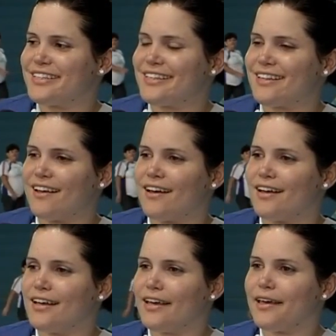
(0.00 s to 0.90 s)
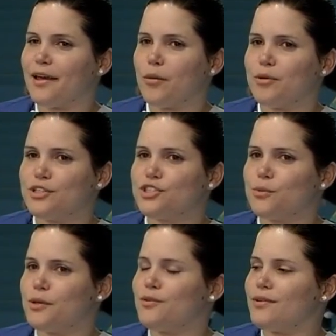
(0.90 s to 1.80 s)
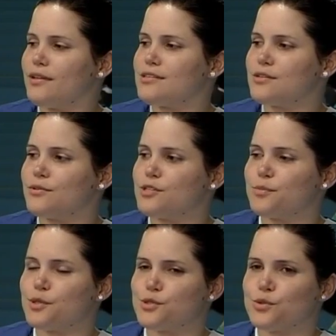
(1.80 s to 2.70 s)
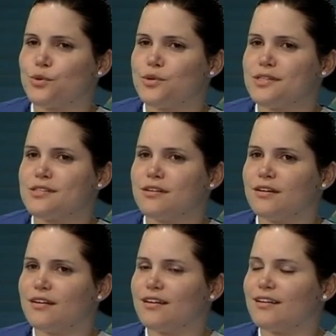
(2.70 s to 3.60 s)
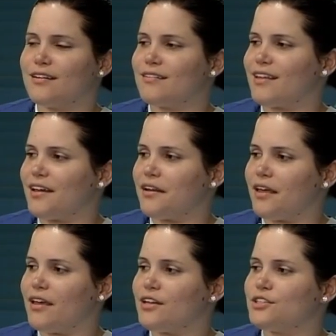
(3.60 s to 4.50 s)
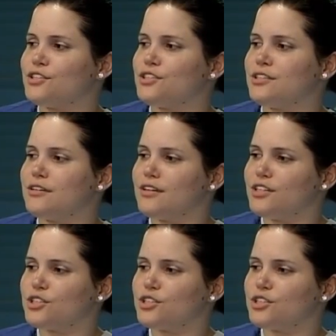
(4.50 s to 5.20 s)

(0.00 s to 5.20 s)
que está realmente chamando a atenção das pessoas na internet,